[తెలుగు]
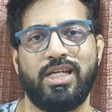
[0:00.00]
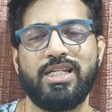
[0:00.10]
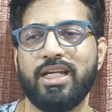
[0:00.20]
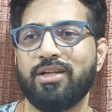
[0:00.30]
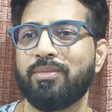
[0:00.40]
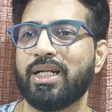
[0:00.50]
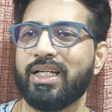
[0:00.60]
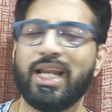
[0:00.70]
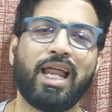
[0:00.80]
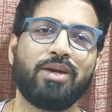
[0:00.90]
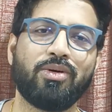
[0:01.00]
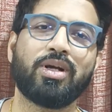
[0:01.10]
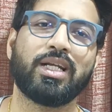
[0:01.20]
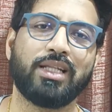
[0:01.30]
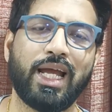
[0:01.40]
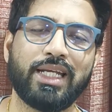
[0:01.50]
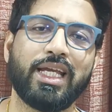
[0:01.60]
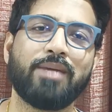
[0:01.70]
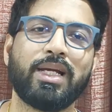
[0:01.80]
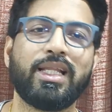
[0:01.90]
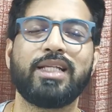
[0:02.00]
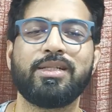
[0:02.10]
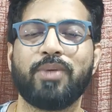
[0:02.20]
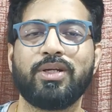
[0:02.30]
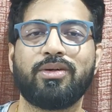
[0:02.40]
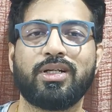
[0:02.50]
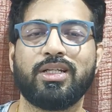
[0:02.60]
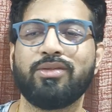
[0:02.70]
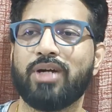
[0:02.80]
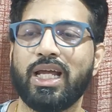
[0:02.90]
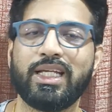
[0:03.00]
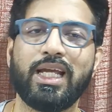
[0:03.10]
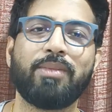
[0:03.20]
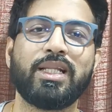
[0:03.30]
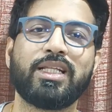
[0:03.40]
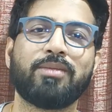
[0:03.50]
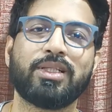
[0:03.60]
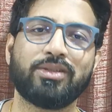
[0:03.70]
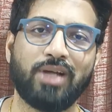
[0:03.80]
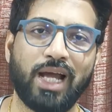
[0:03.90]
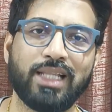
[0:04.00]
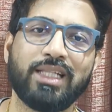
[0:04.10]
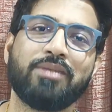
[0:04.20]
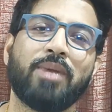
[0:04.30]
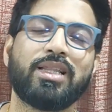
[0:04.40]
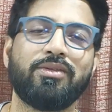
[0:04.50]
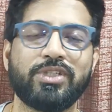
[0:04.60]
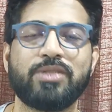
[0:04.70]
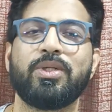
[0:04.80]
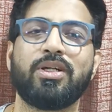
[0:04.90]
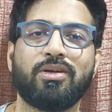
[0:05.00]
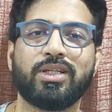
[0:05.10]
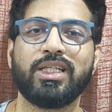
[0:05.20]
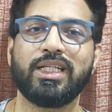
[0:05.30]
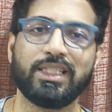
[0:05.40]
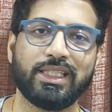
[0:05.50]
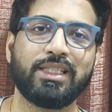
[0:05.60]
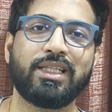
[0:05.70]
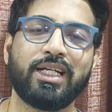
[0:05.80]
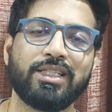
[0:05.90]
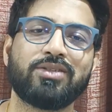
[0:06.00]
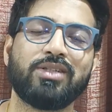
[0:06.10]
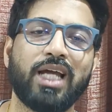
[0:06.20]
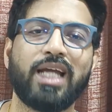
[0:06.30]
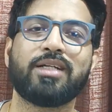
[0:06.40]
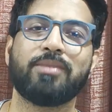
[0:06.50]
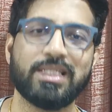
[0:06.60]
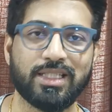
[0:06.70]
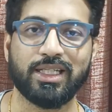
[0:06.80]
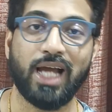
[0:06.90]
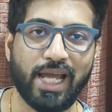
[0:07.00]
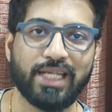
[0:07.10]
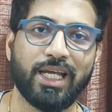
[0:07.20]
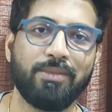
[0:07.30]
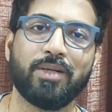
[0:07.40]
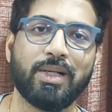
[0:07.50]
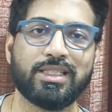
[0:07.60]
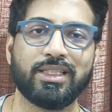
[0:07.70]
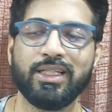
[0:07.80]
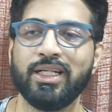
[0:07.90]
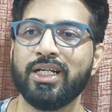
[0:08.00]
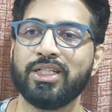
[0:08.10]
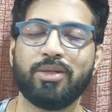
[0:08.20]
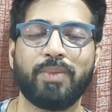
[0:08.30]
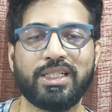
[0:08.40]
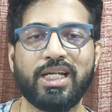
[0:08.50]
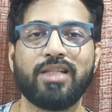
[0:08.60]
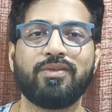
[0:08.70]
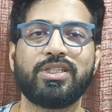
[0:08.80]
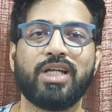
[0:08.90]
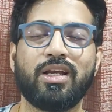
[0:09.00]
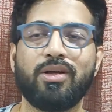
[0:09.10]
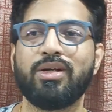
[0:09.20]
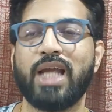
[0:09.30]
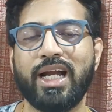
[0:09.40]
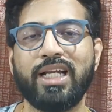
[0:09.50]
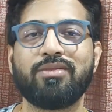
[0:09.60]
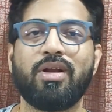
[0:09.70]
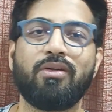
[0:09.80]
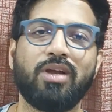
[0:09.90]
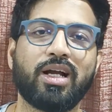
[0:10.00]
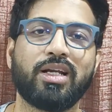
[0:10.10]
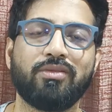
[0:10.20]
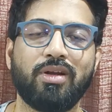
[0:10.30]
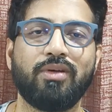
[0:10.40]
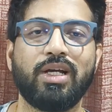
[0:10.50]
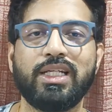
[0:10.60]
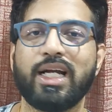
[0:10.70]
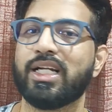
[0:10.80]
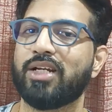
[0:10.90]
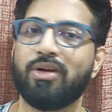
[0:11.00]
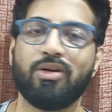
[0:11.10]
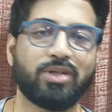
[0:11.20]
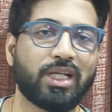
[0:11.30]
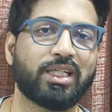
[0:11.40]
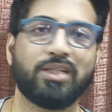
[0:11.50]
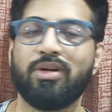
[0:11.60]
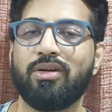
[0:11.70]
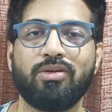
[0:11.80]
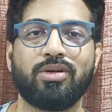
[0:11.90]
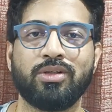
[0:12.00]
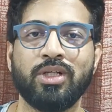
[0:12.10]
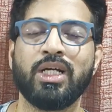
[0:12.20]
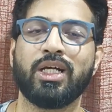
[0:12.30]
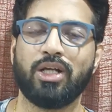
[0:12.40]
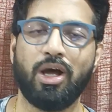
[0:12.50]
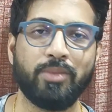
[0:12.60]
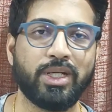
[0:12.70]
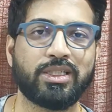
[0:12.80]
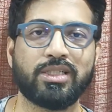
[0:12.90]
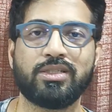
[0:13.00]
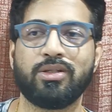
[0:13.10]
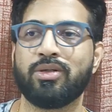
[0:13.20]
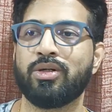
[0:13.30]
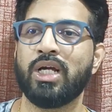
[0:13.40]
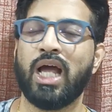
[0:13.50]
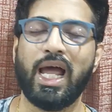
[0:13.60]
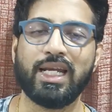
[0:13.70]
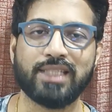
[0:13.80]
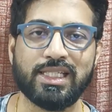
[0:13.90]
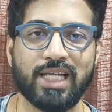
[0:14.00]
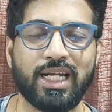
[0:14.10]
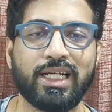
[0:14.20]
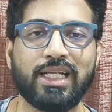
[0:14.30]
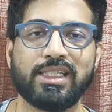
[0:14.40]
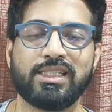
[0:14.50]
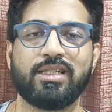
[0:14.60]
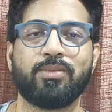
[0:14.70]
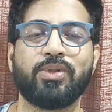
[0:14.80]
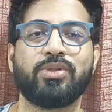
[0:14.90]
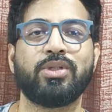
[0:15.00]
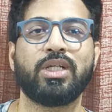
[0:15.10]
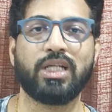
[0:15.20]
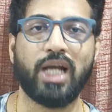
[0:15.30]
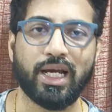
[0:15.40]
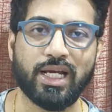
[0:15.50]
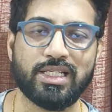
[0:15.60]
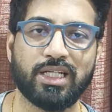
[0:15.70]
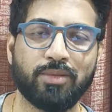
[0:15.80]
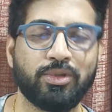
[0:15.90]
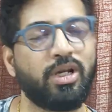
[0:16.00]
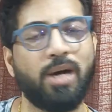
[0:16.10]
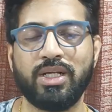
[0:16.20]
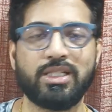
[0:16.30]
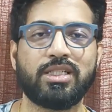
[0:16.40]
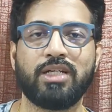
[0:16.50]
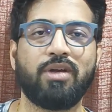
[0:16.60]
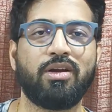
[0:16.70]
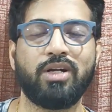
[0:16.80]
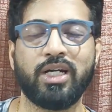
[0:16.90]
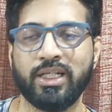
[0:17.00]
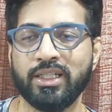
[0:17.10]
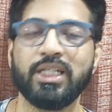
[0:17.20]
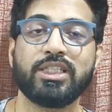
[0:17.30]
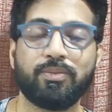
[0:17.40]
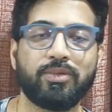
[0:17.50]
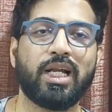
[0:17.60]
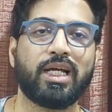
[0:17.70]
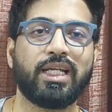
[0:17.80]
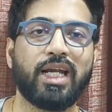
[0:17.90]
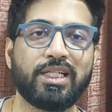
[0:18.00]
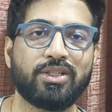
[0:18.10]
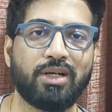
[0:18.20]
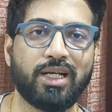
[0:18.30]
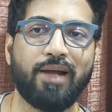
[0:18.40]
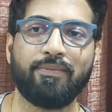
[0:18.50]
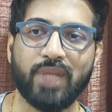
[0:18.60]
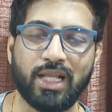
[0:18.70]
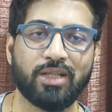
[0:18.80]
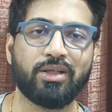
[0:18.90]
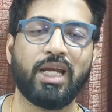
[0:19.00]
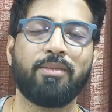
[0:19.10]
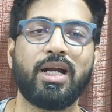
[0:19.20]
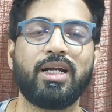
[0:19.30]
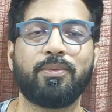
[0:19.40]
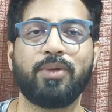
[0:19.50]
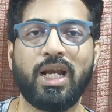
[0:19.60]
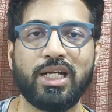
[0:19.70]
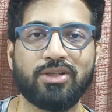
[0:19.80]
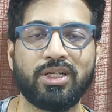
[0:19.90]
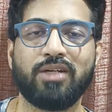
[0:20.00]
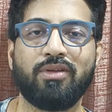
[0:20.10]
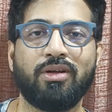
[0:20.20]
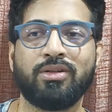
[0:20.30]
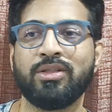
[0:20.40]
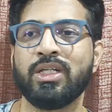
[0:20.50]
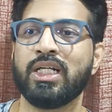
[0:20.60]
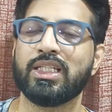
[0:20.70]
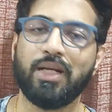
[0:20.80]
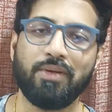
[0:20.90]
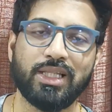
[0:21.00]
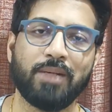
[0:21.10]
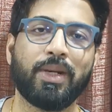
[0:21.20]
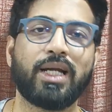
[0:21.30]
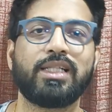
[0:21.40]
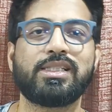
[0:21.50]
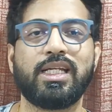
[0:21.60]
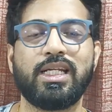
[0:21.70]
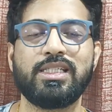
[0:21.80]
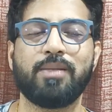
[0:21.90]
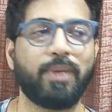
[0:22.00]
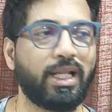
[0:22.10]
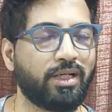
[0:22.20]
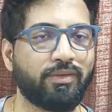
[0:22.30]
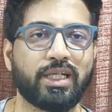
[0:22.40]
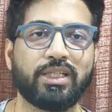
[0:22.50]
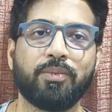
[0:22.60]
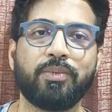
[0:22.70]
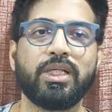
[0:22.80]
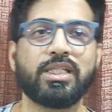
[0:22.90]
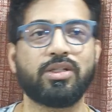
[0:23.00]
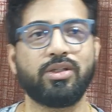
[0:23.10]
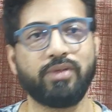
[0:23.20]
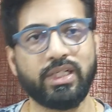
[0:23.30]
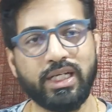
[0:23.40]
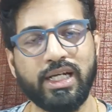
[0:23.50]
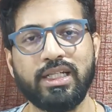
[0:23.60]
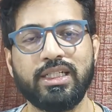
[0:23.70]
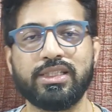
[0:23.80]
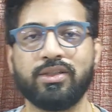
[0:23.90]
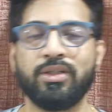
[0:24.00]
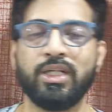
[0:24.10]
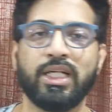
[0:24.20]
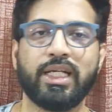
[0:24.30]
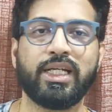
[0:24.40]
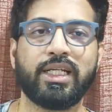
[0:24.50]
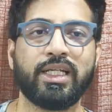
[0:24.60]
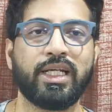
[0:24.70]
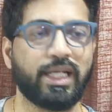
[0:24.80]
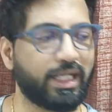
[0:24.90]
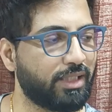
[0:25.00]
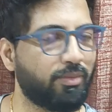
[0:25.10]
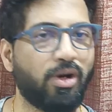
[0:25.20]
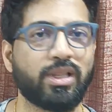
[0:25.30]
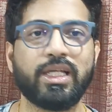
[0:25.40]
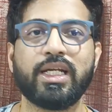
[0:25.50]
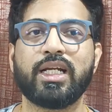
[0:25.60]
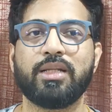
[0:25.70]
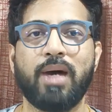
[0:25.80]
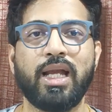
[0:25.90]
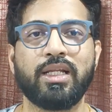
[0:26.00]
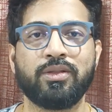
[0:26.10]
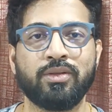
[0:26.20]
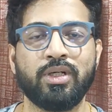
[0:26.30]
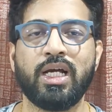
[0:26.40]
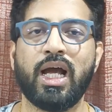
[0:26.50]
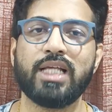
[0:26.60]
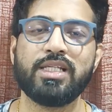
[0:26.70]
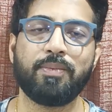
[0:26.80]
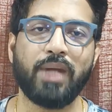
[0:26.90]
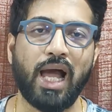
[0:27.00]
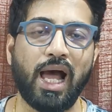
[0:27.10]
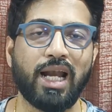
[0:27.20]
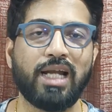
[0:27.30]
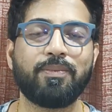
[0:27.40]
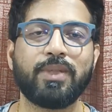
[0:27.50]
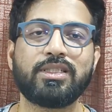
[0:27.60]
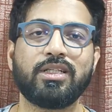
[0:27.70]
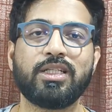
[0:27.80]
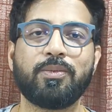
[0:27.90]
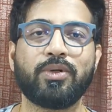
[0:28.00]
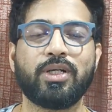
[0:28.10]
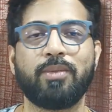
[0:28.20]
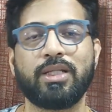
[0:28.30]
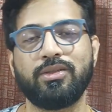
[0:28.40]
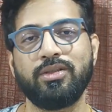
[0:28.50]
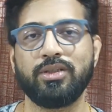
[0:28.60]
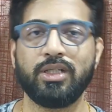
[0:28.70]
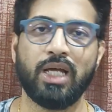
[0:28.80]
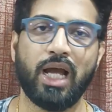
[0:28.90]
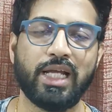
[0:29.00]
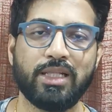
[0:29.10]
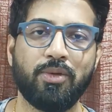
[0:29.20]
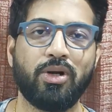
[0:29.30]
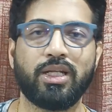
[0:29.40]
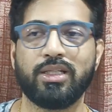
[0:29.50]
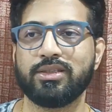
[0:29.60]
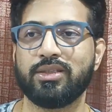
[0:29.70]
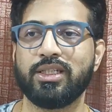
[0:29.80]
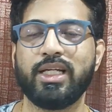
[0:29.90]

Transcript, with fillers: ఏం చేయలేం బట్ నేను అలా అనుకోవట్లేదు ఆయన గేమ్ అదే అని చెప్పి అనుకోవట్లేదు ఒకవేళ గేమ్ అదే అయితే మాత్రం ఆయన ఇది మాత్రం విజిబుల్గా ఉంది ఇది ఇది తగ్గించుకుంటే ఆయనకి మంచిది ఆయన గేమ్కి మంచిది సో ప్రశాంత్ విషయాల్లో ఎక్కడ ఇన్వాల్వ్ అవ్వాలి అక్కడ ఇన్వాల్వ్ అవ్వాలి ఎక్కడ ఇన్వాల్వ్ అవ్వకూడదు అక్కడ ఇన్వాల్వ్ అవ్వకూడదు నామినేషన్స్లో ఆయన సంచాలకంగా చేసేటప్పుడు నాగార్జున గారి ముందు నామినేషన్స్లో ఇన్వాల్వ్ అవ్వలేండి చెప్తున్నా ఇలాంటి చోట్ల అందరూ గేమ్ ఆడేటప్పుడు అలాంటి చోట్ల ఇన్వాల్వ్ అవ్వద్దు తర్వాత తను పక్క తీసుకెళ్ళి ఏం చెప్పాలని నువ్వు ఇక్కడ తప్పులు చేసావు నువ్వు ఇక్కడ రైట్లు చేసావు ఏంటి ఇక్కడ ఇది బాగుంది ఇక్కడ ఇది బాగాలేదు అని చెప్పి అలాంటి ప్లేసుల్లో చెప్పుకుంటే మాత్రం ఆయనది బాగుంటుంది సో